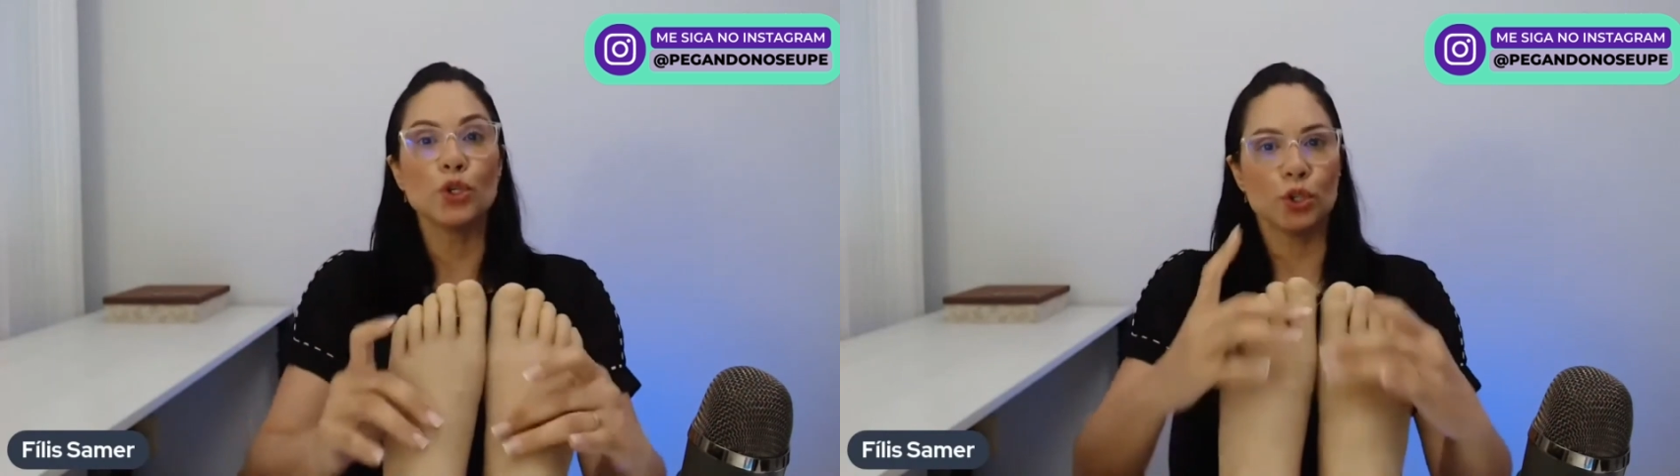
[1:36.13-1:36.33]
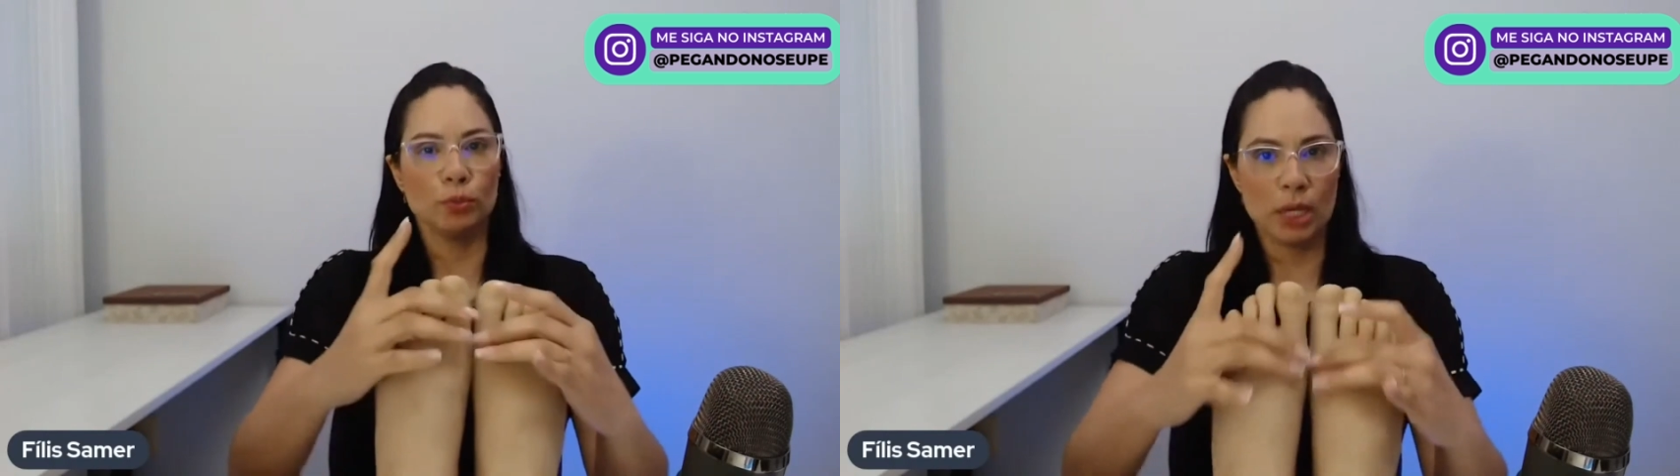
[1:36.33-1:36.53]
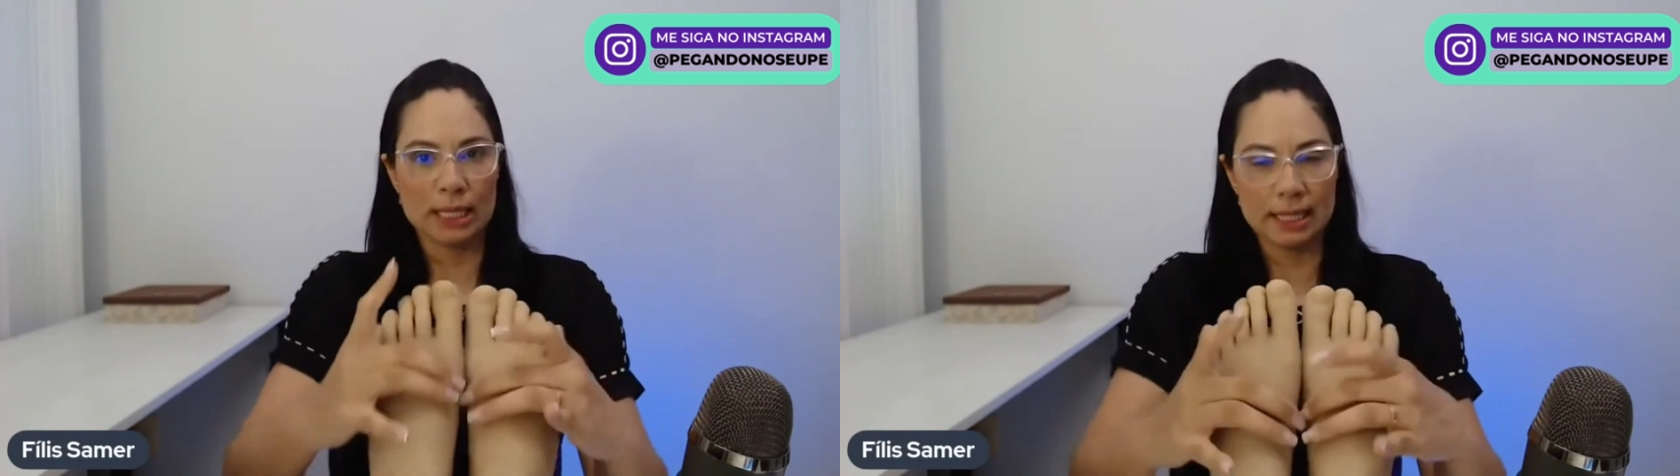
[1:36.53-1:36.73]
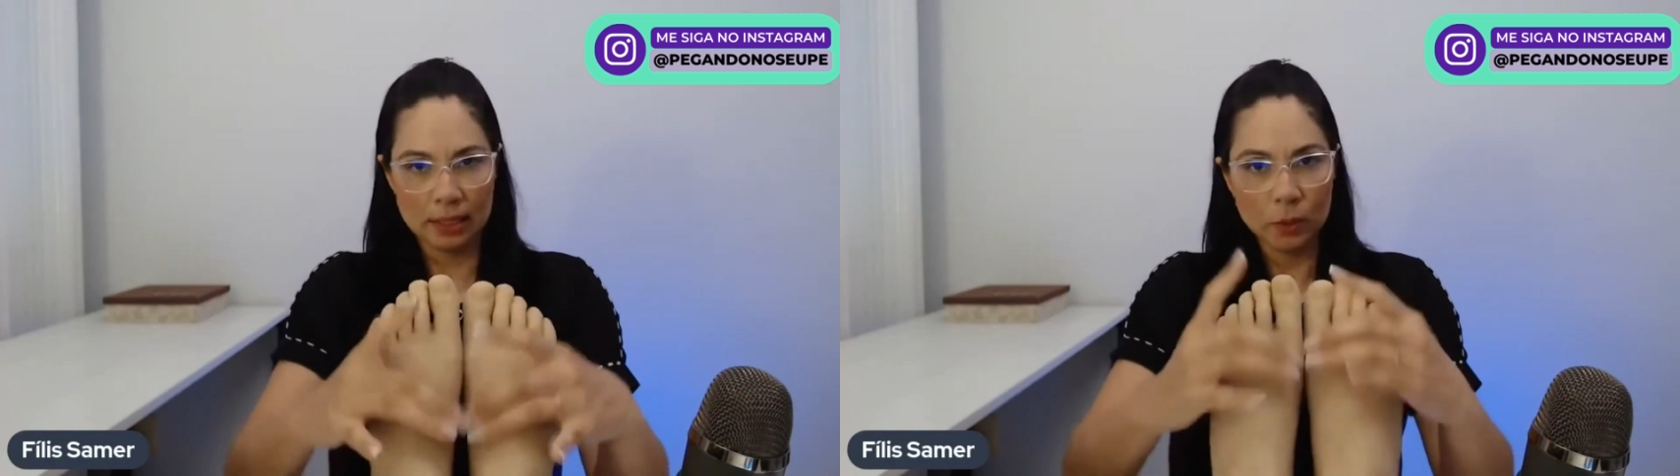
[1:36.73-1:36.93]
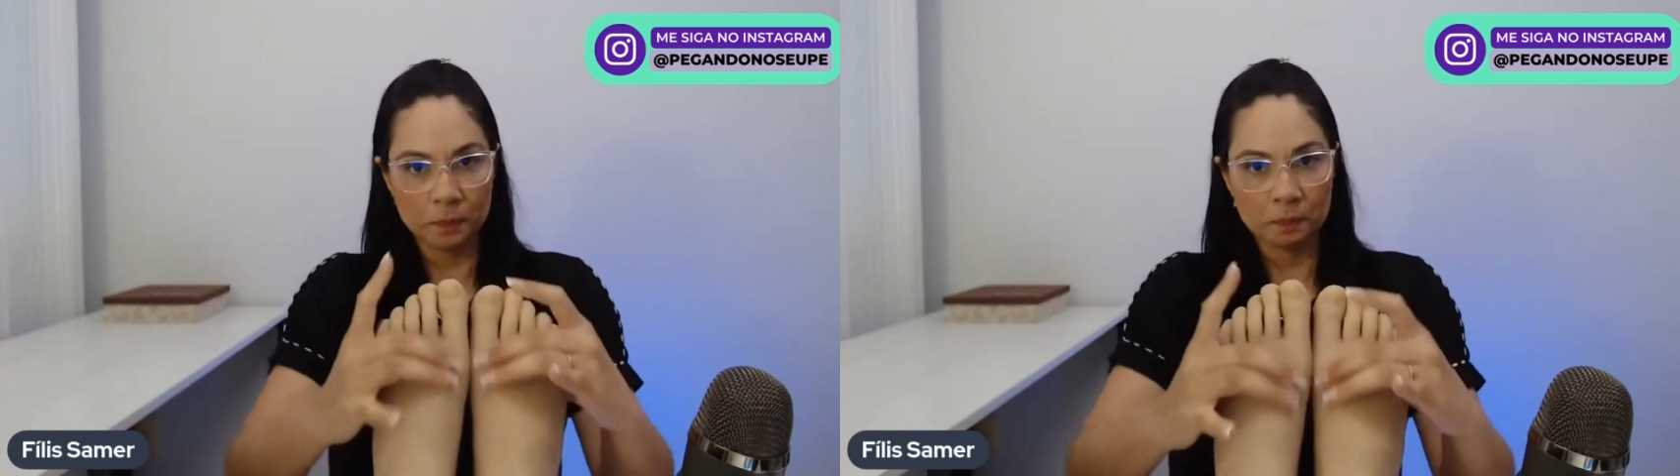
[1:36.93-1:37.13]

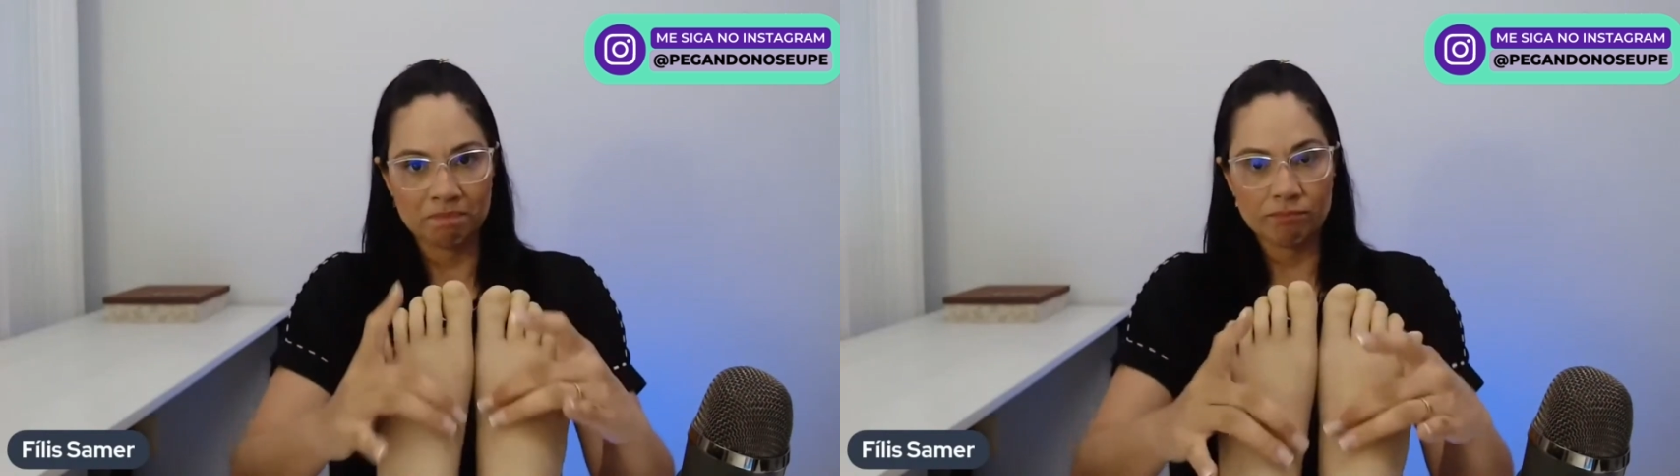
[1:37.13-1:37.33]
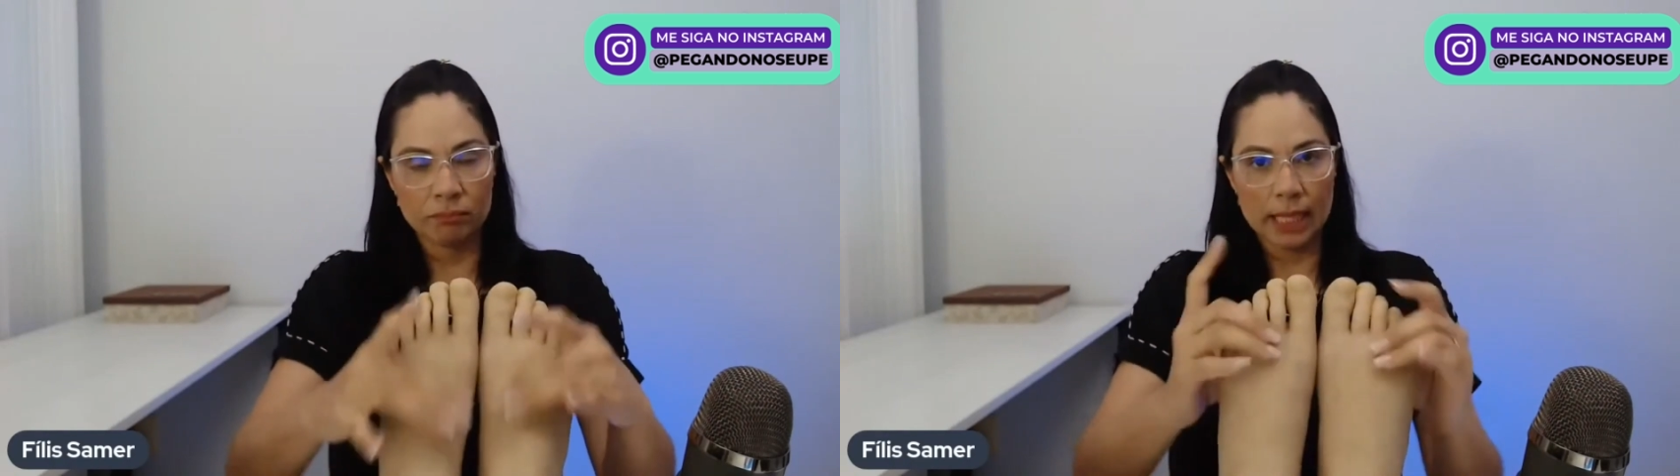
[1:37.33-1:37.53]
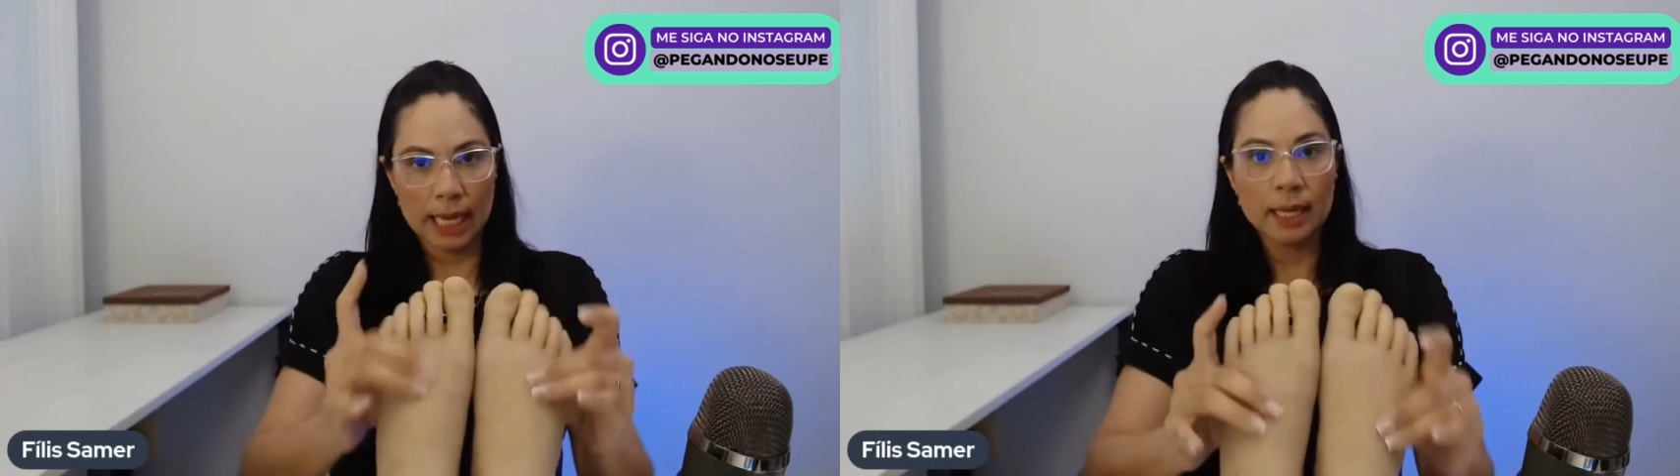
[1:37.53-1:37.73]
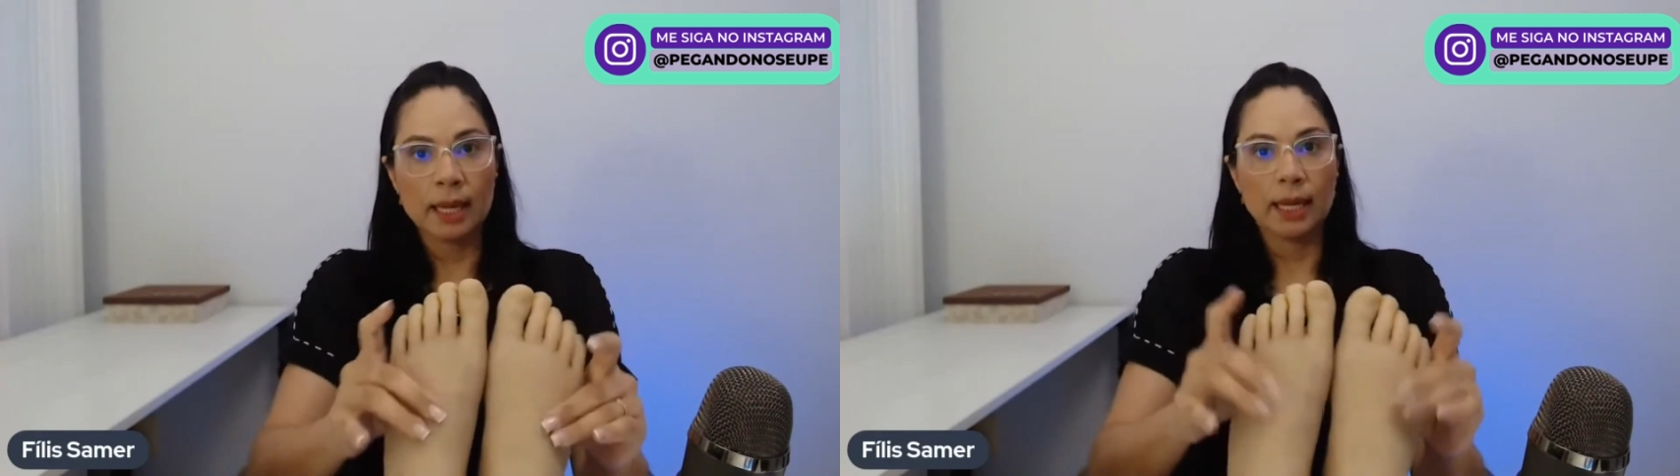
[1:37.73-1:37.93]
estimulação, tá?